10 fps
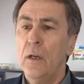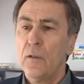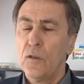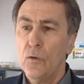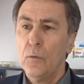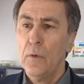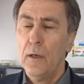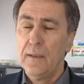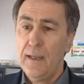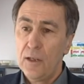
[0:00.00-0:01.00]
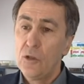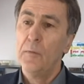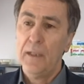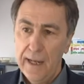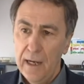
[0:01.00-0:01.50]
dass nur, zuerst
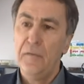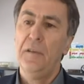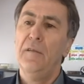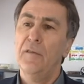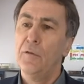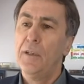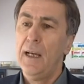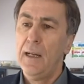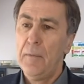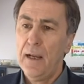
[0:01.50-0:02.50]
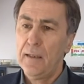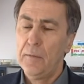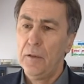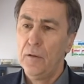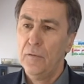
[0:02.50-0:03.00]
nur die Hälfte von diesen
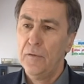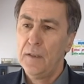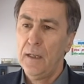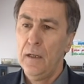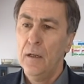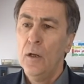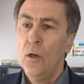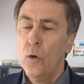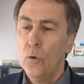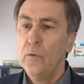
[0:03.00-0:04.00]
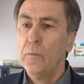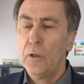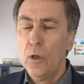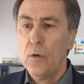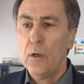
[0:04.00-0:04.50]
Plätzen betroffen sind und
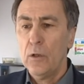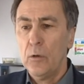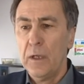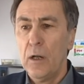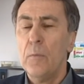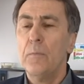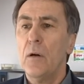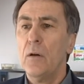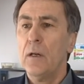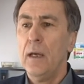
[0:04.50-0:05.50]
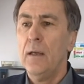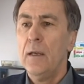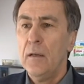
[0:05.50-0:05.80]
man nachher noch abmachen